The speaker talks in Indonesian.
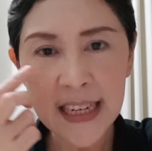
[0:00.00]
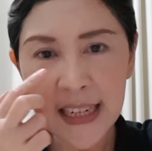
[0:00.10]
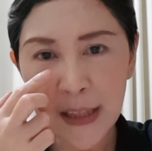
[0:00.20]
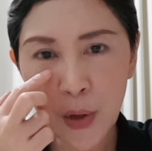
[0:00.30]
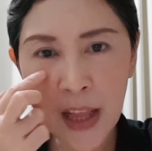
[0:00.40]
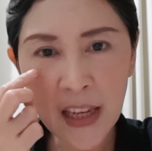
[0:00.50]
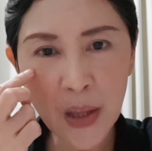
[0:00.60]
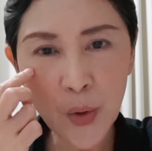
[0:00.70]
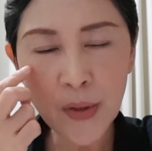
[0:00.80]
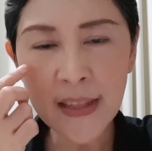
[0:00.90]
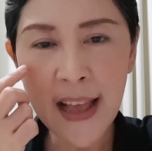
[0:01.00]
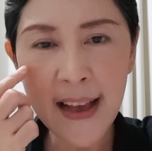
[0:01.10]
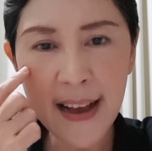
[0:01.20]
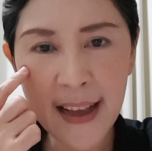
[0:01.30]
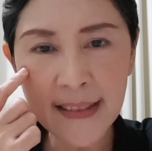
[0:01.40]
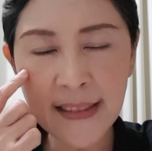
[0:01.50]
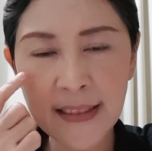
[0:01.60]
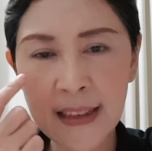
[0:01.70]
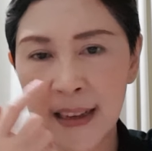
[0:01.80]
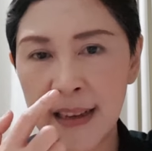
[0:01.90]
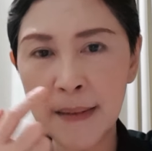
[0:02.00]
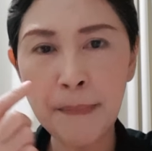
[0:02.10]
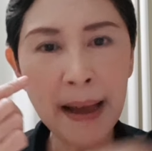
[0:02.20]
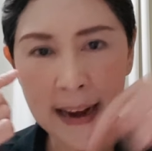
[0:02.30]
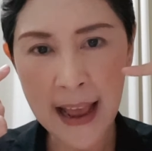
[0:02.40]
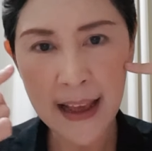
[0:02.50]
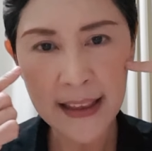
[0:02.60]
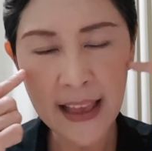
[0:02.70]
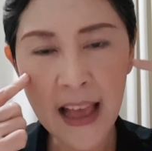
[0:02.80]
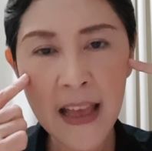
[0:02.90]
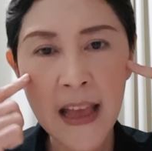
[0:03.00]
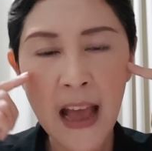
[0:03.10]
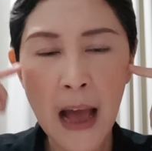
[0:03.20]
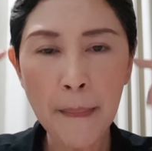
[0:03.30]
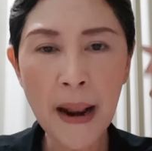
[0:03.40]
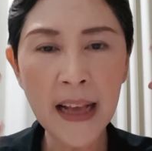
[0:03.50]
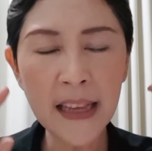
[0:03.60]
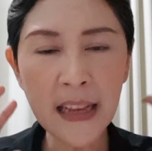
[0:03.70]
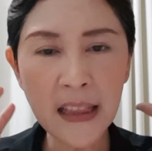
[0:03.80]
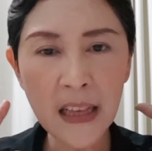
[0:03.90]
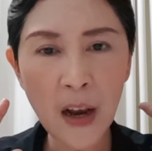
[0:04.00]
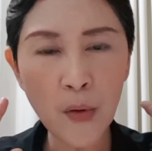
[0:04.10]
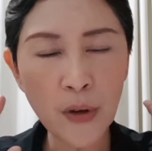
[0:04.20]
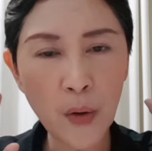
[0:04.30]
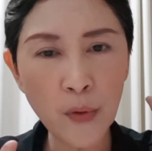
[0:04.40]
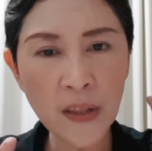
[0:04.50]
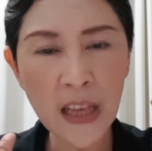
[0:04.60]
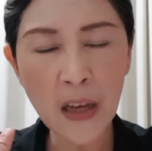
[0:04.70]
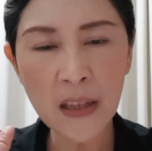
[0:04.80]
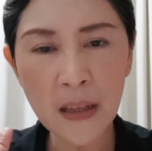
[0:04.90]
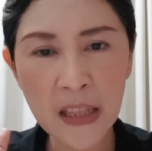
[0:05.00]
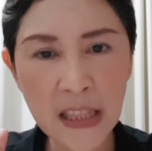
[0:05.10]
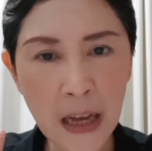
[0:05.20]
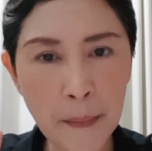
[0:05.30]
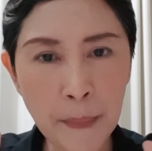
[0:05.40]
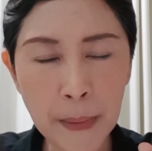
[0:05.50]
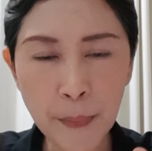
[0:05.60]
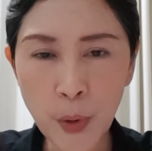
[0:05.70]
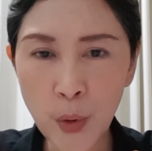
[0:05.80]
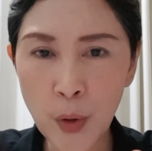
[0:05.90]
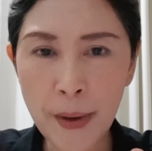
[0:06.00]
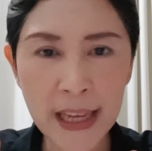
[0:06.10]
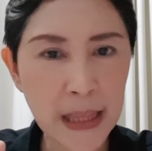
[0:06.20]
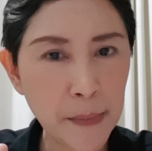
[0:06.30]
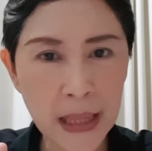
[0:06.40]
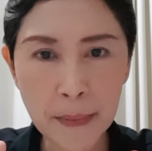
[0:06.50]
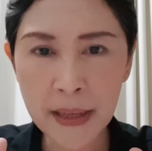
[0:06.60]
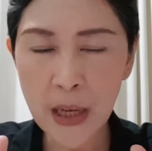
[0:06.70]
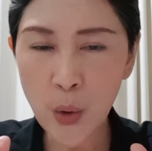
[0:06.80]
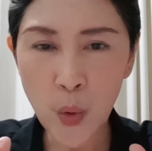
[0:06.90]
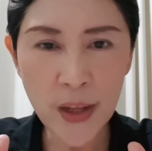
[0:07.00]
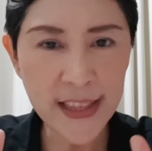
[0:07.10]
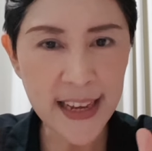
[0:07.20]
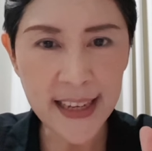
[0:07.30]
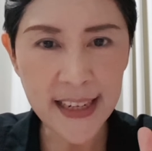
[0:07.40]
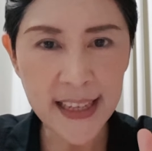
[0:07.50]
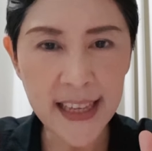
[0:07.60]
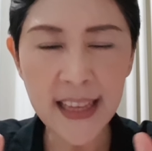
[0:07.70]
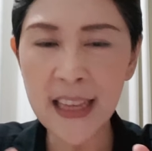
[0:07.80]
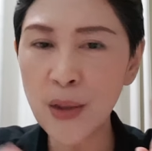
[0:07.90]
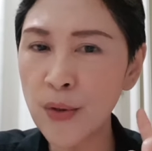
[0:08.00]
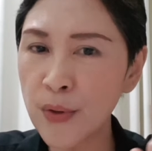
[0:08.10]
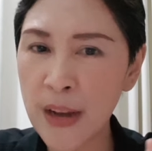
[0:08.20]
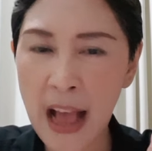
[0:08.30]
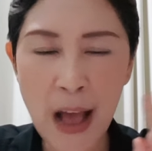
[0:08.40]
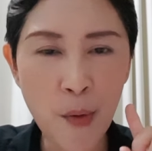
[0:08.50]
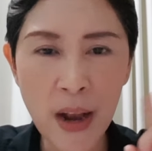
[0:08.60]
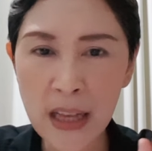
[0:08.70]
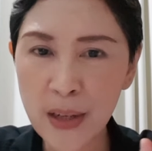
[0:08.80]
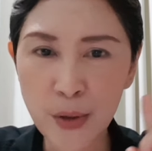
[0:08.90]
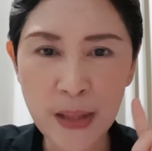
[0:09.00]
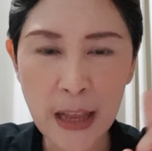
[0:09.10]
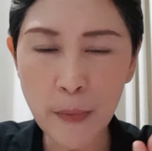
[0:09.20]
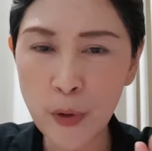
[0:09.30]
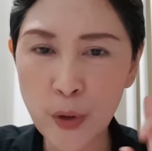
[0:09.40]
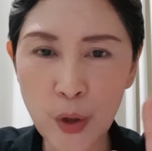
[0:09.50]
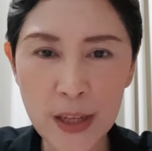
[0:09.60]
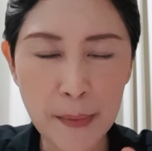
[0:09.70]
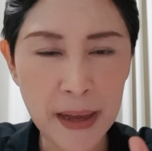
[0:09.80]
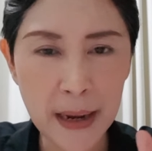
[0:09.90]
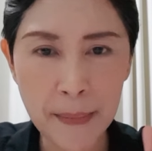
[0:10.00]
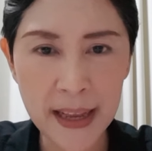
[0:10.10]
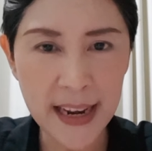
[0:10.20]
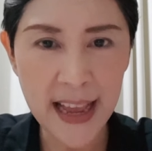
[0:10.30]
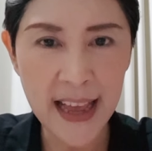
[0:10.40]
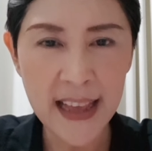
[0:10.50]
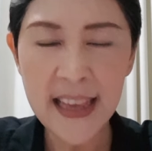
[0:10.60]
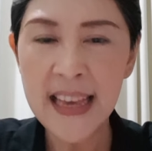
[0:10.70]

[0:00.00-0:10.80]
Kerutan itu sangat e, parah ya. Apalagi nanti kalau udah usia nginjak 40 bagi teman-teman yang kulitnya kering itu sudah awal kerutan muncul di mana-mana.